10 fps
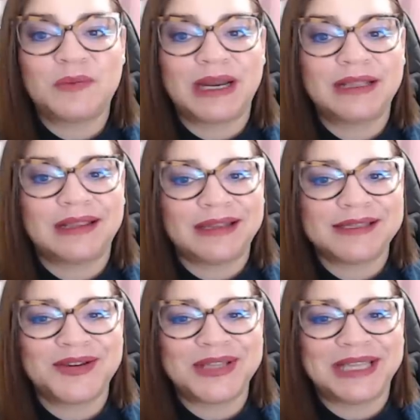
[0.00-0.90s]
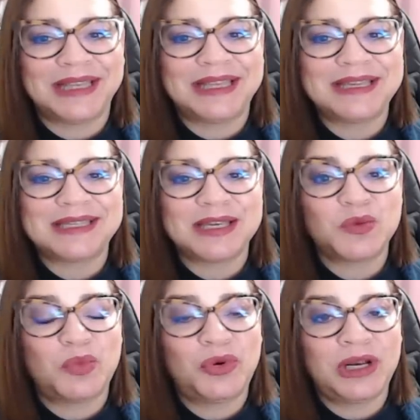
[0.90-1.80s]
para
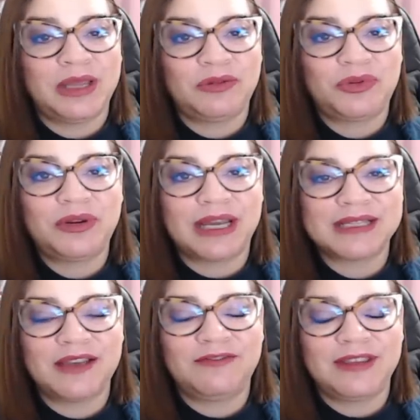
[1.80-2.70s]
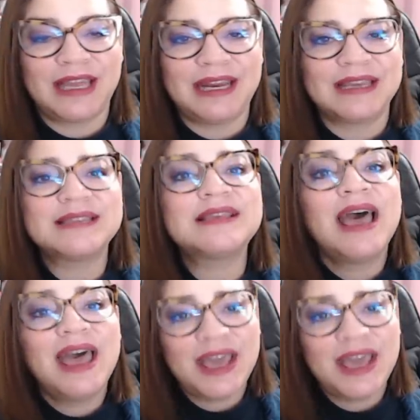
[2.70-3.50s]
13,86 por litro nas refinarias